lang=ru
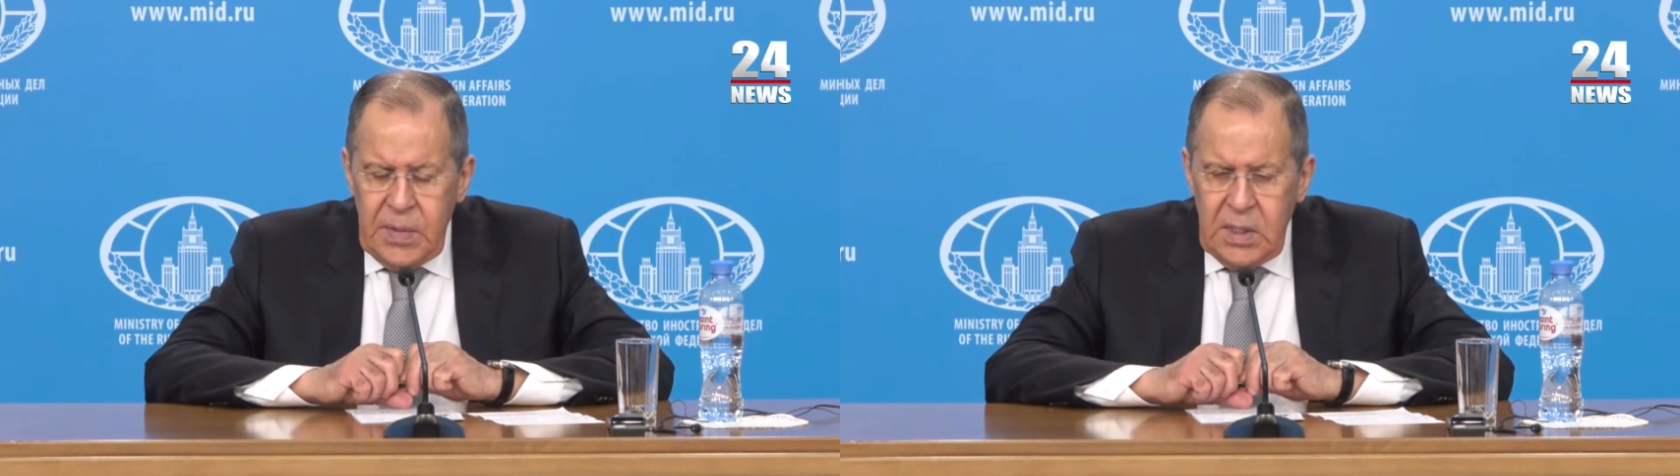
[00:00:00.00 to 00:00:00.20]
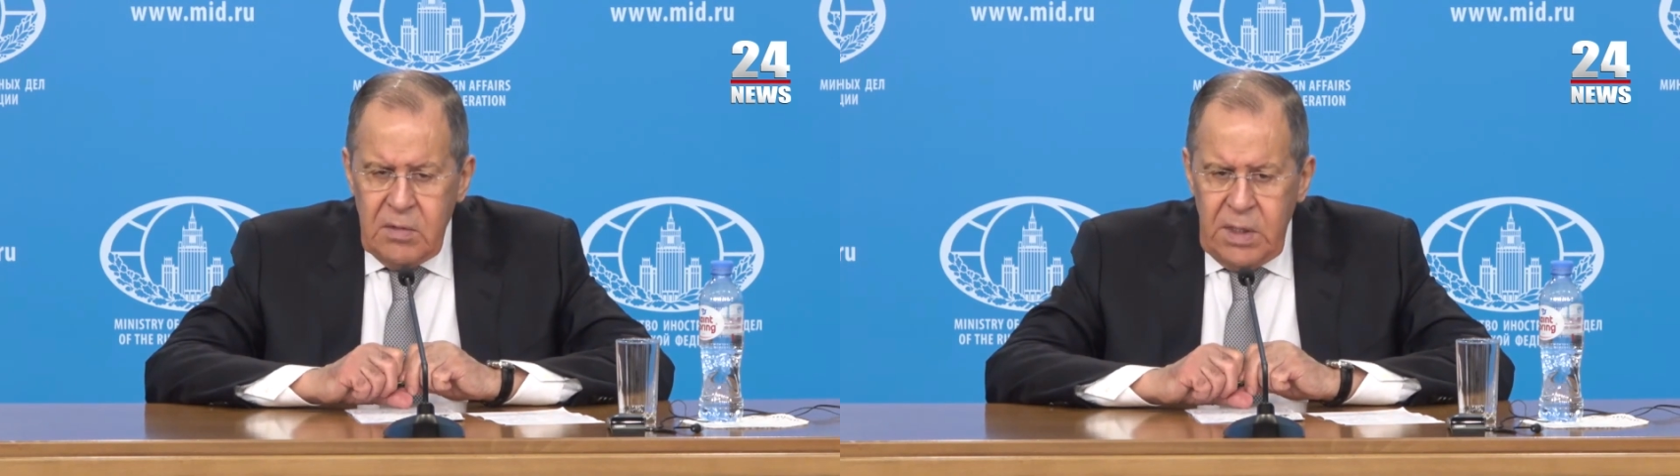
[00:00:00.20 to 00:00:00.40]

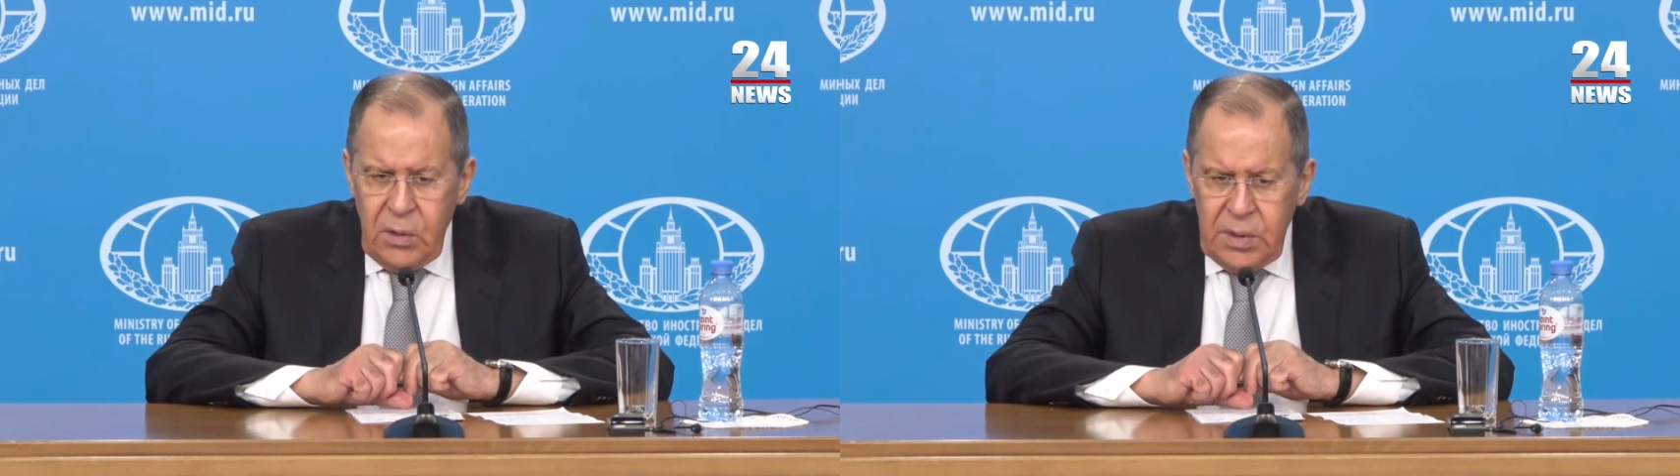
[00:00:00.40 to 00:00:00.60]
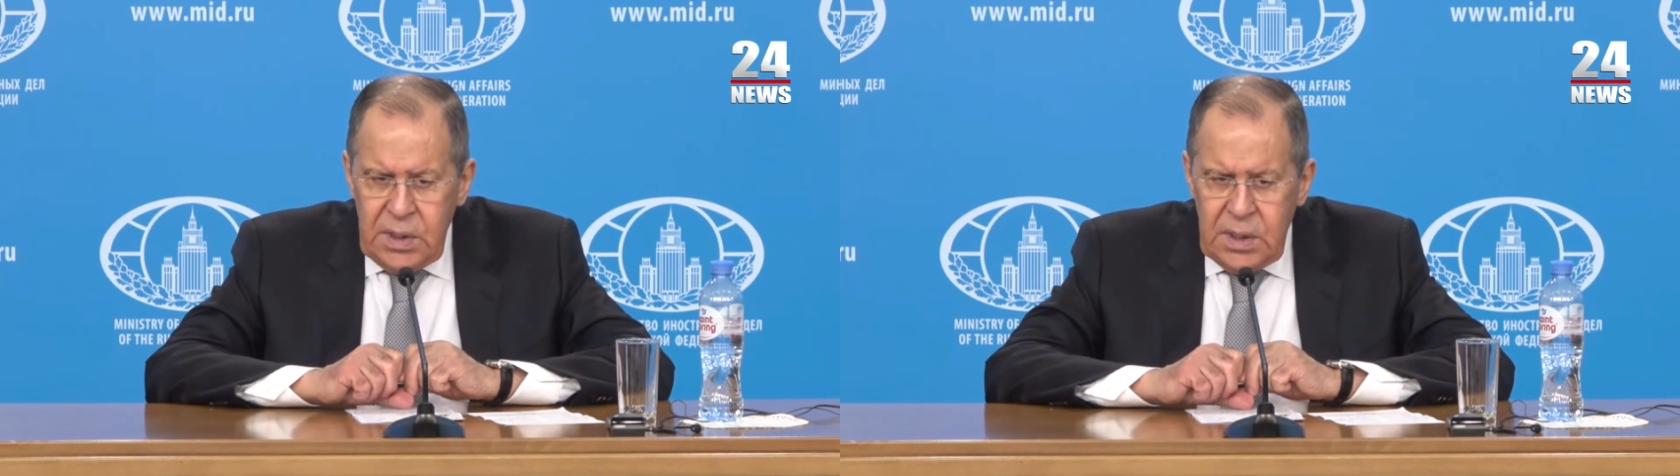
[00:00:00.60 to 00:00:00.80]

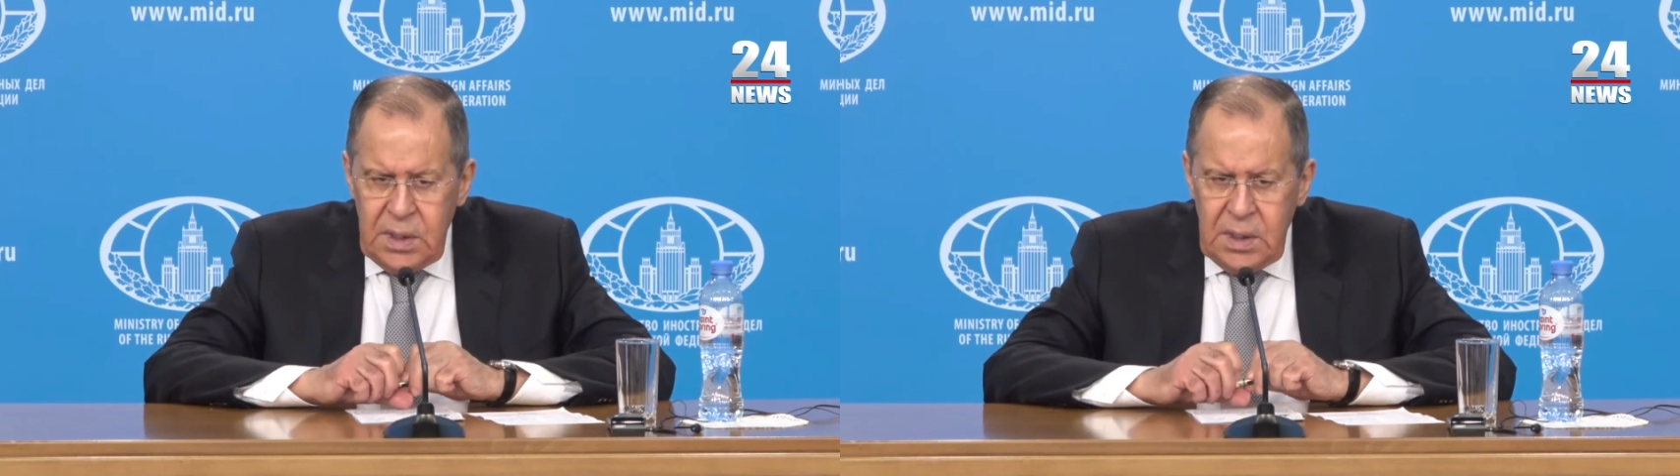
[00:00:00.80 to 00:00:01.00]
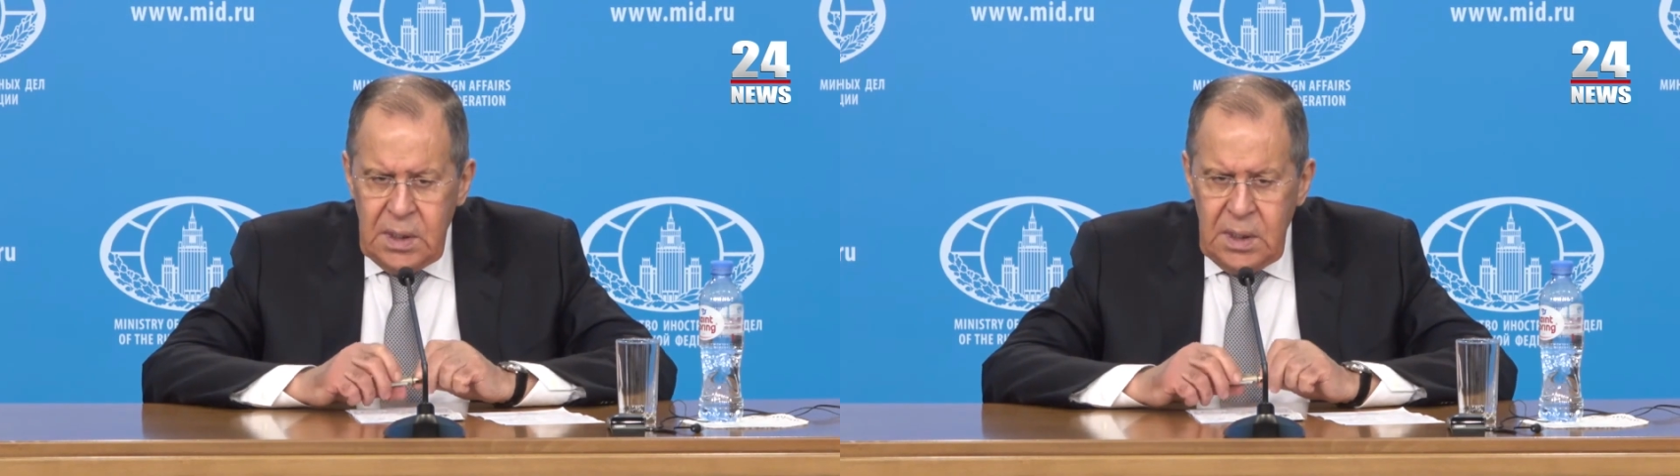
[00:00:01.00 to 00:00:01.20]

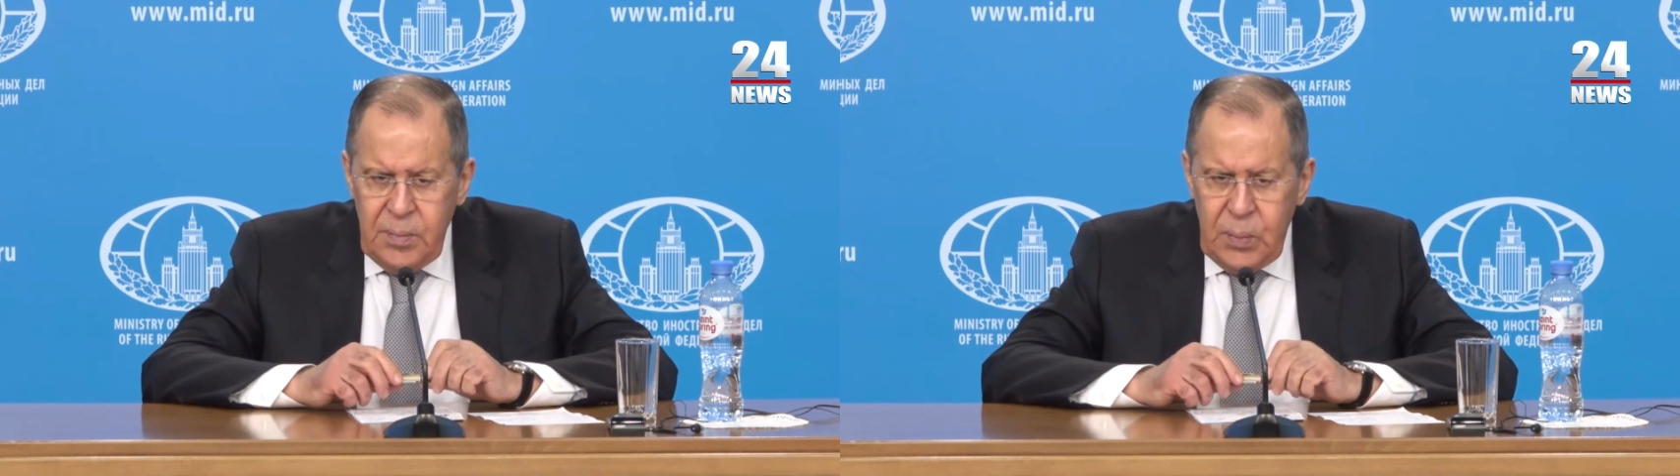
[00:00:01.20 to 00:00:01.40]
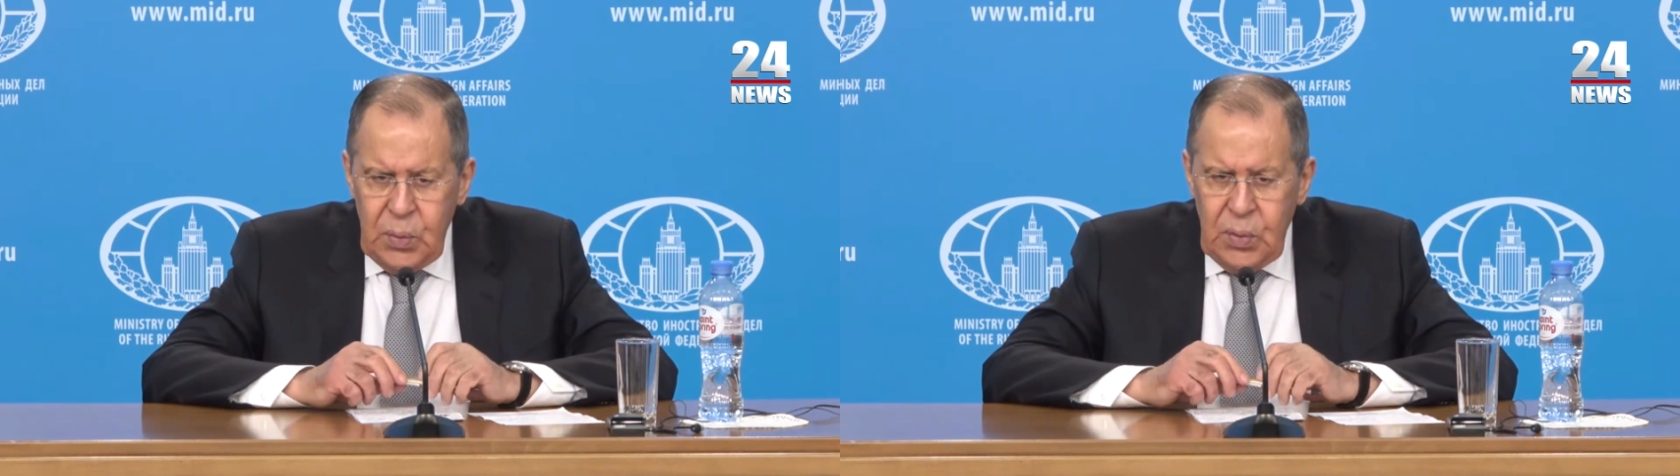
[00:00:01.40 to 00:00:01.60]
договоренности
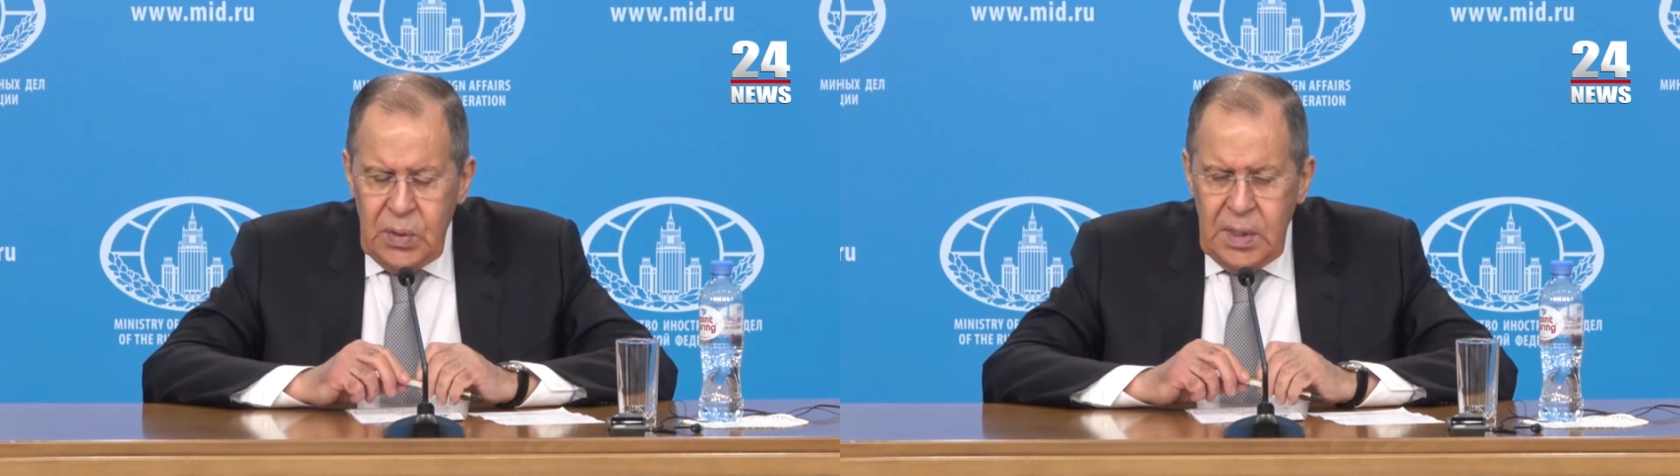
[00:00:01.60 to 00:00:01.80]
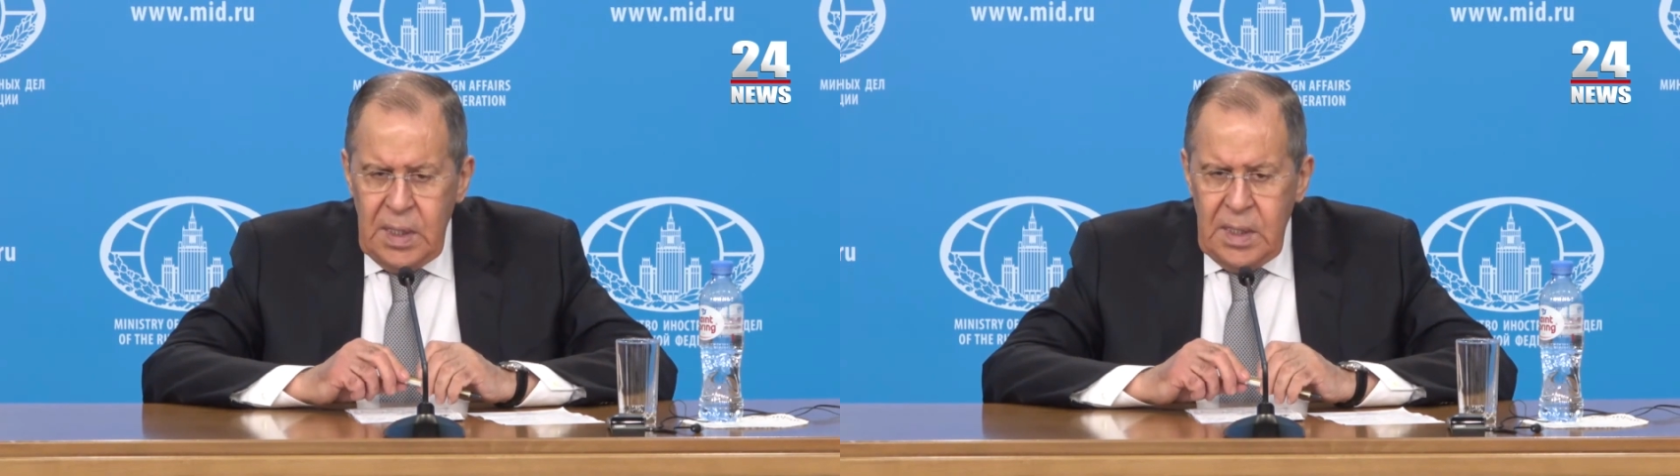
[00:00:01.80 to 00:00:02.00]
и
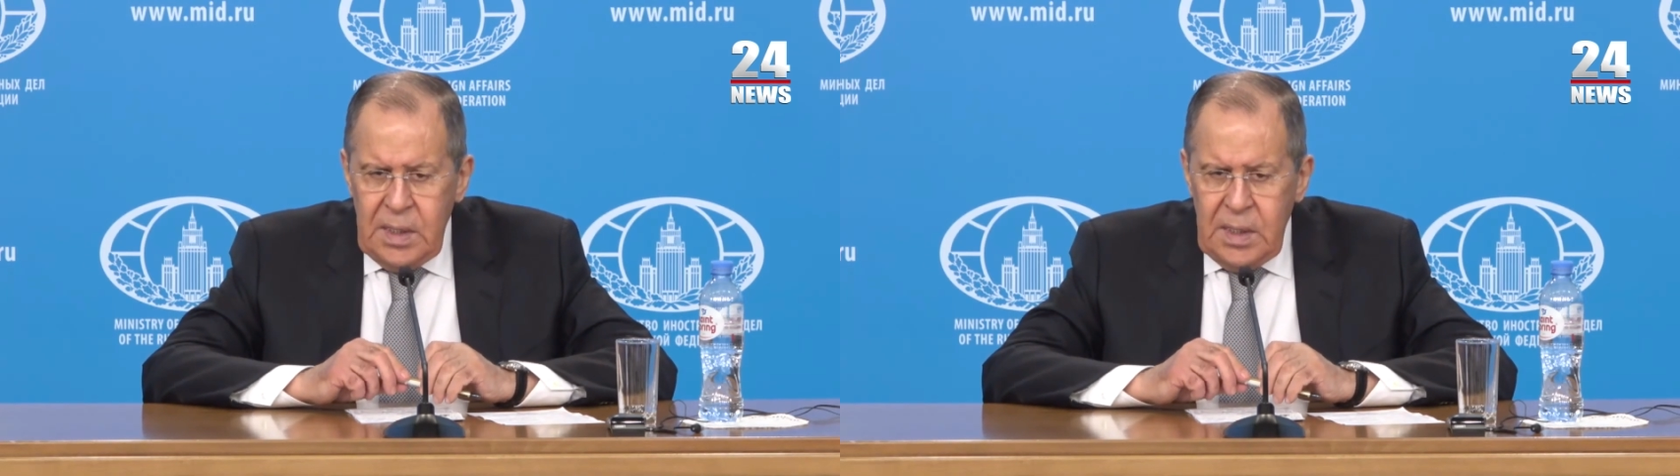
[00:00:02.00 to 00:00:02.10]
по